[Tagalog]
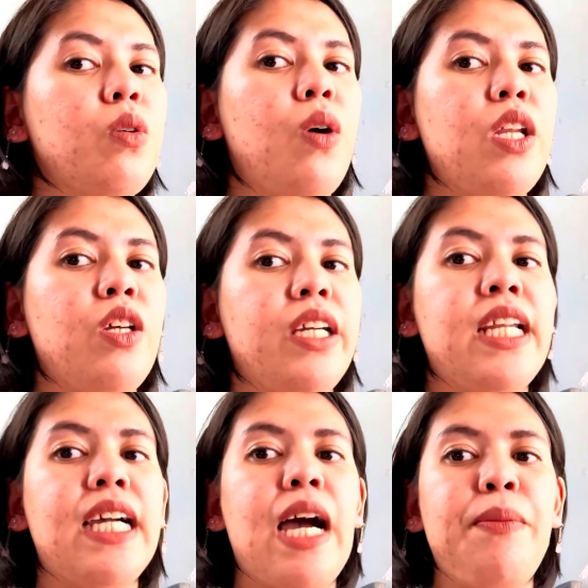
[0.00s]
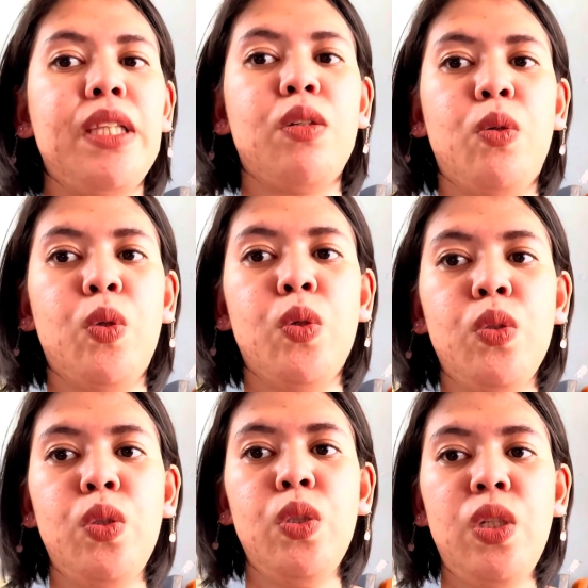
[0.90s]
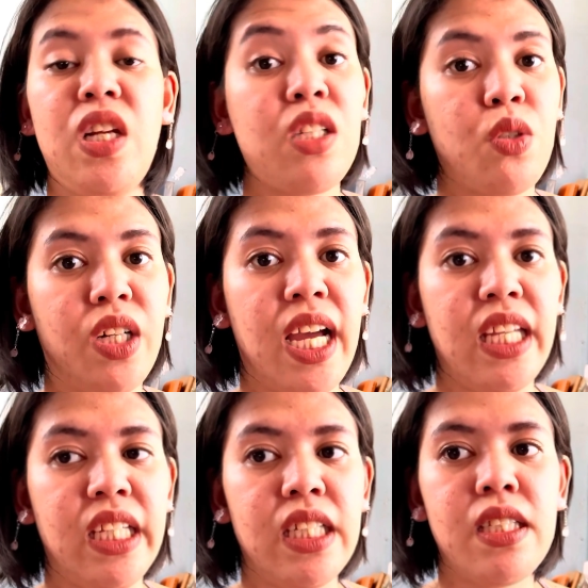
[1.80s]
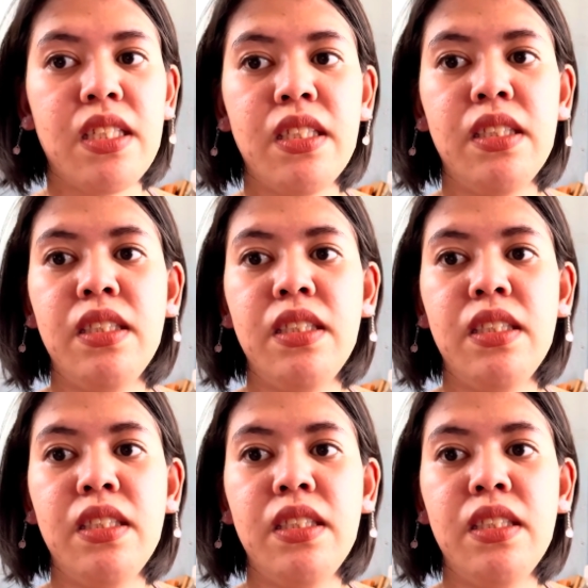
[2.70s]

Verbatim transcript: kung ano yung ginagamit ko, Lux Organics.